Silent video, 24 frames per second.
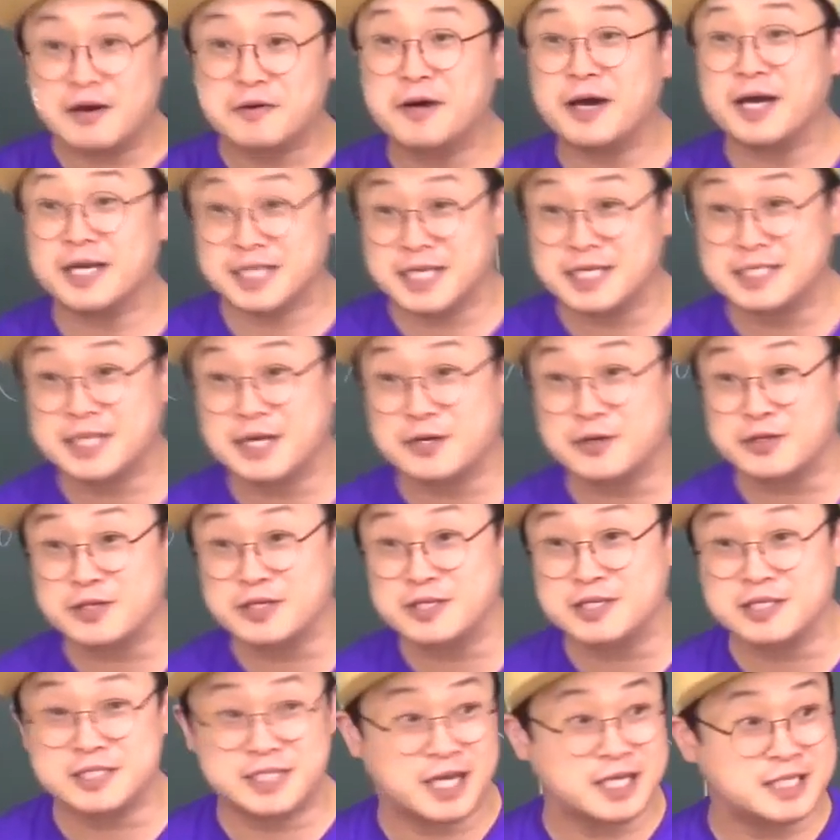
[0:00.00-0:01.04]
간 거야
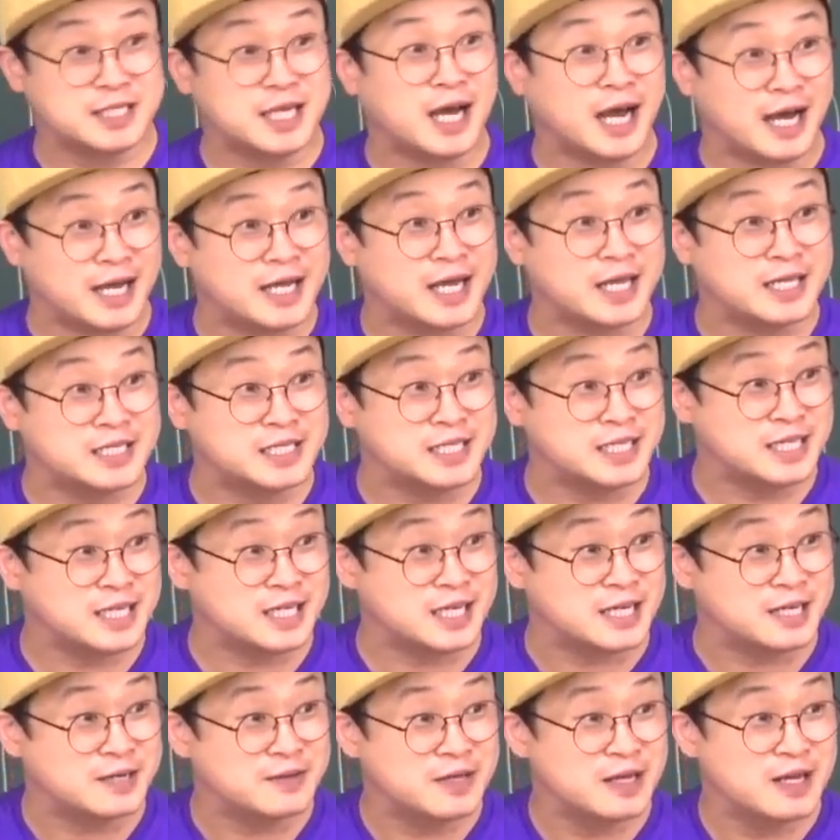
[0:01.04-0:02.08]
실제로는 생생
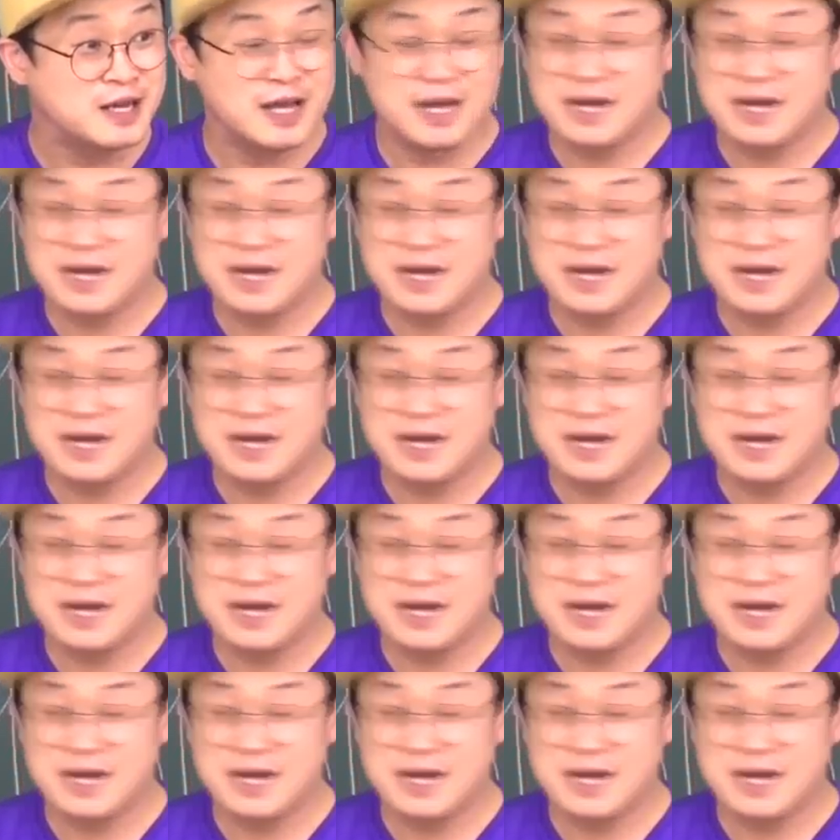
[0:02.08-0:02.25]
ing